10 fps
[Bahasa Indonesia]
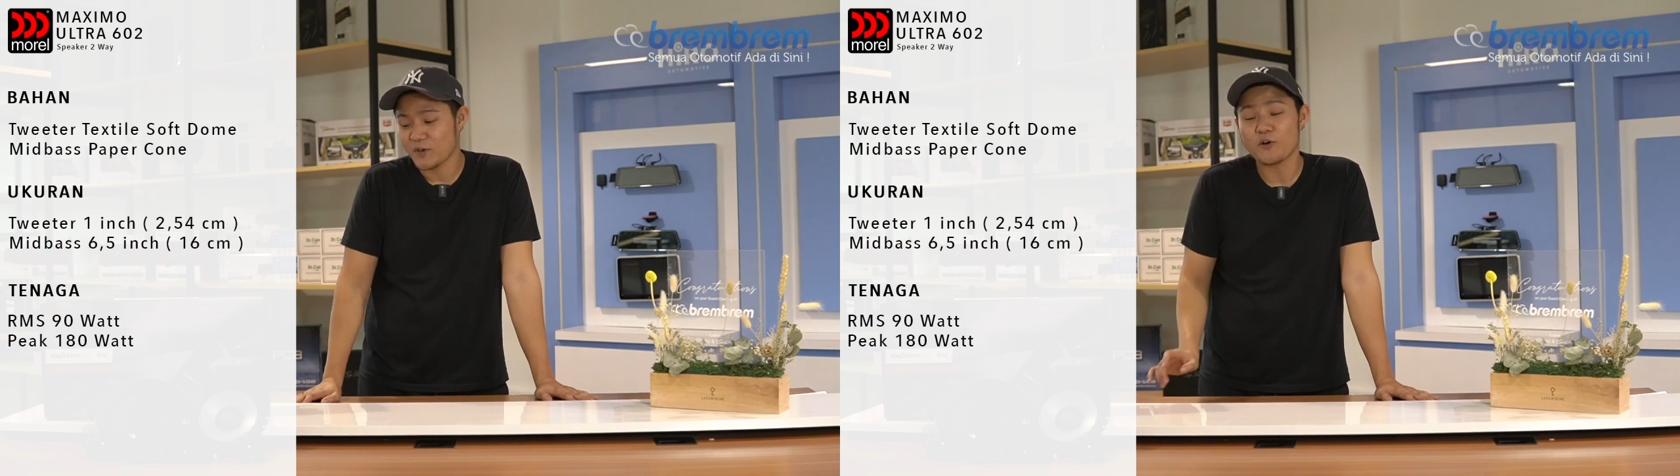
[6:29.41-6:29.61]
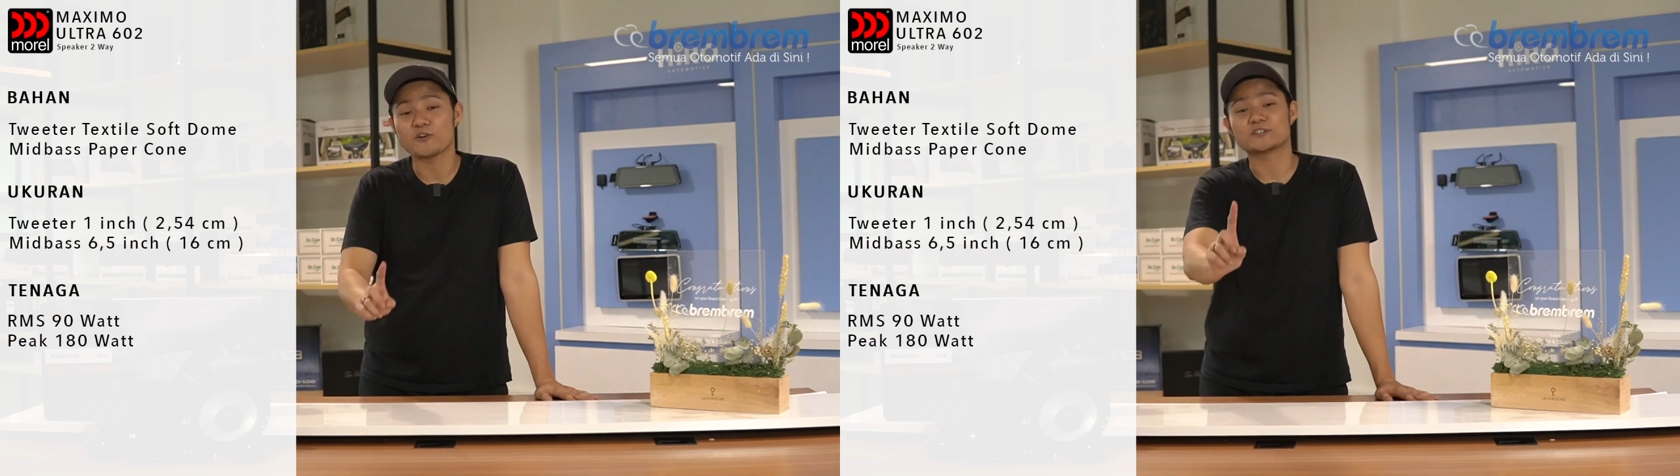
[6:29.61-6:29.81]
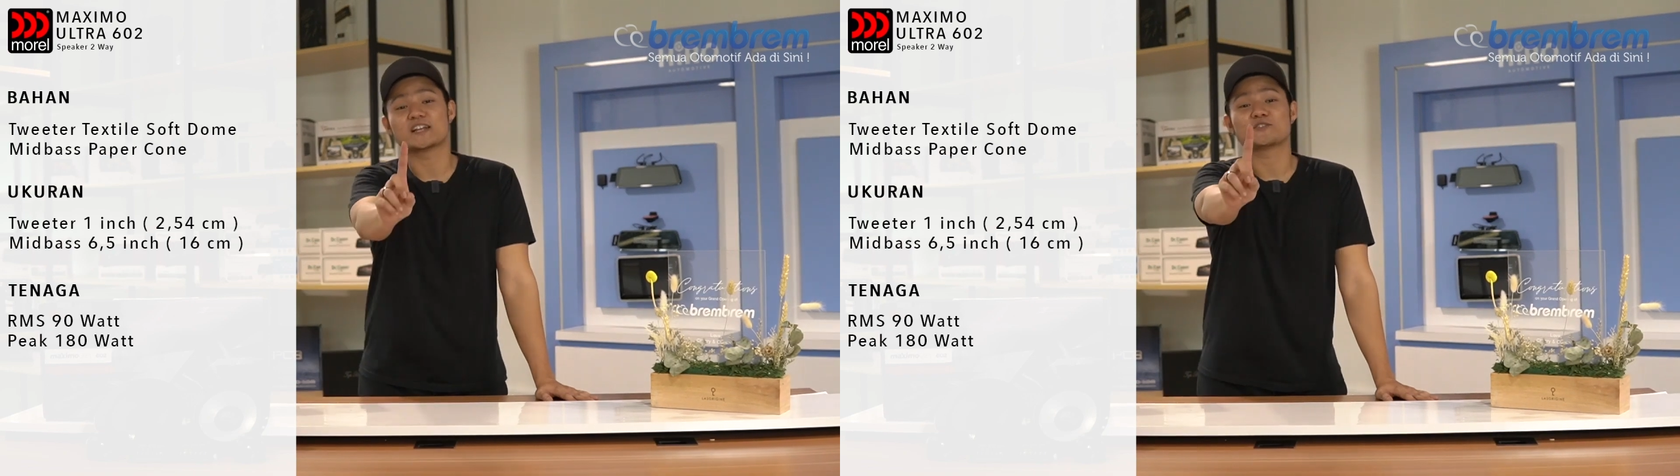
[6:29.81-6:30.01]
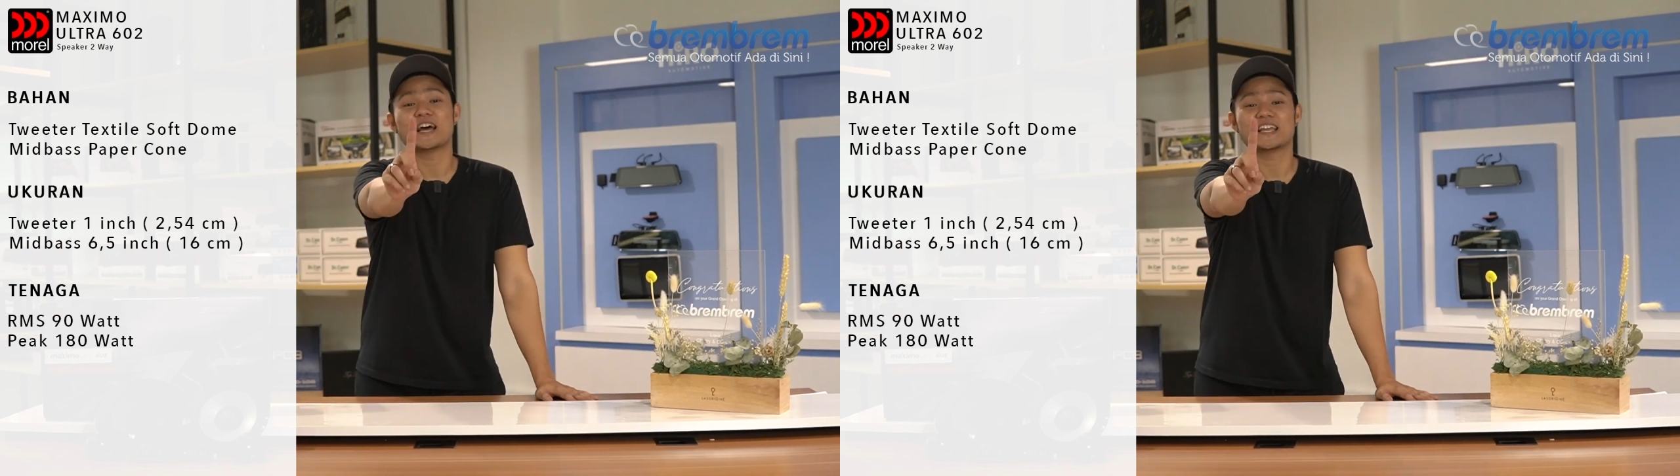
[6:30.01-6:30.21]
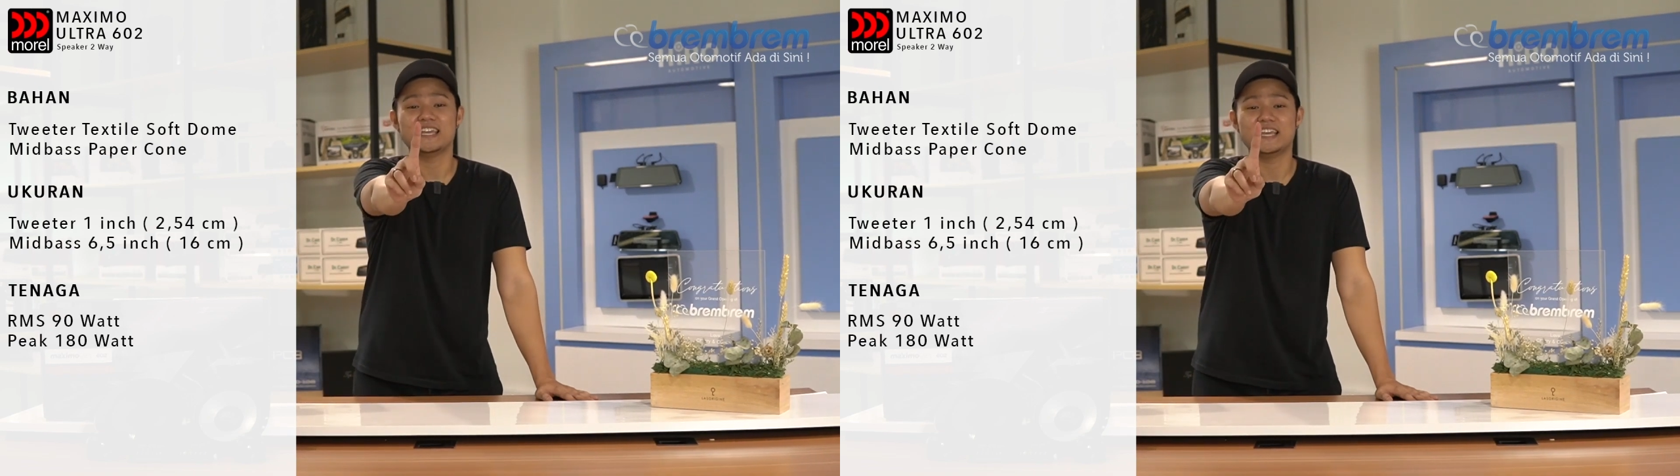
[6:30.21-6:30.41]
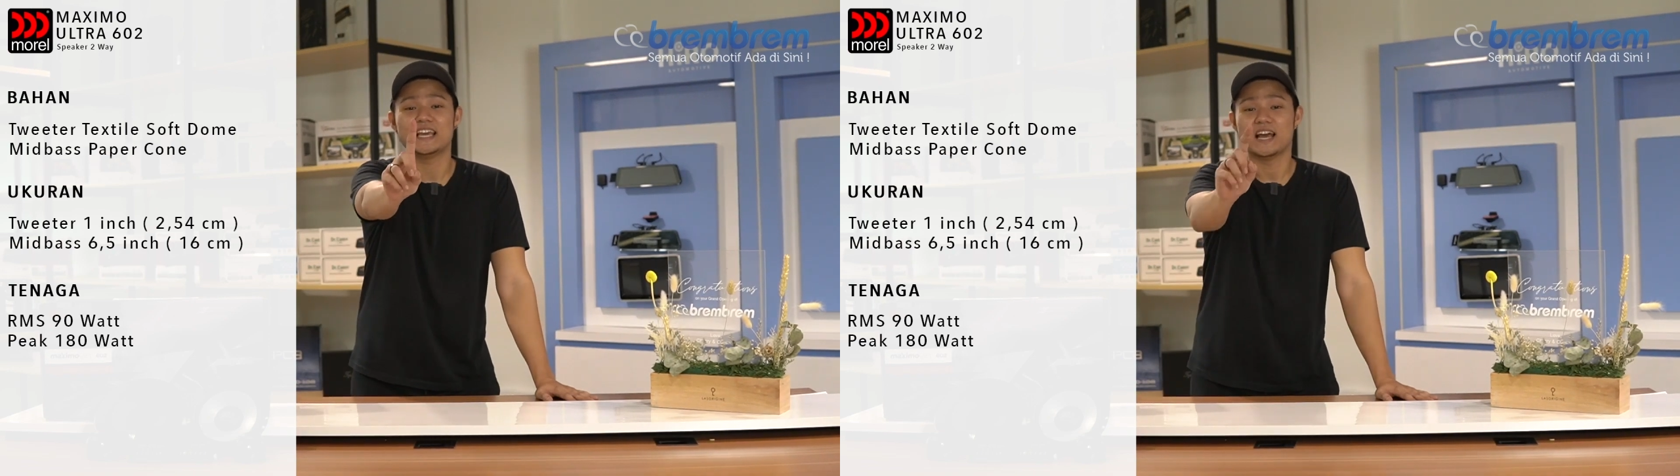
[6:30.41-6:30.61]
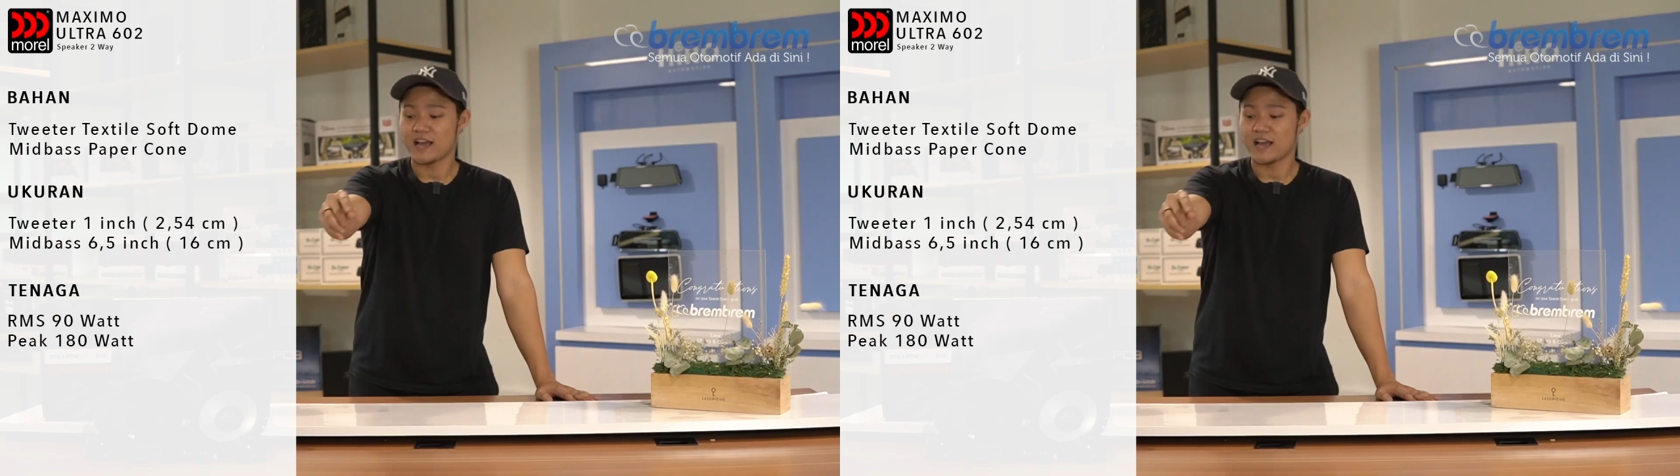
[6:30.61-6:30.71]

Oh, satu lagi,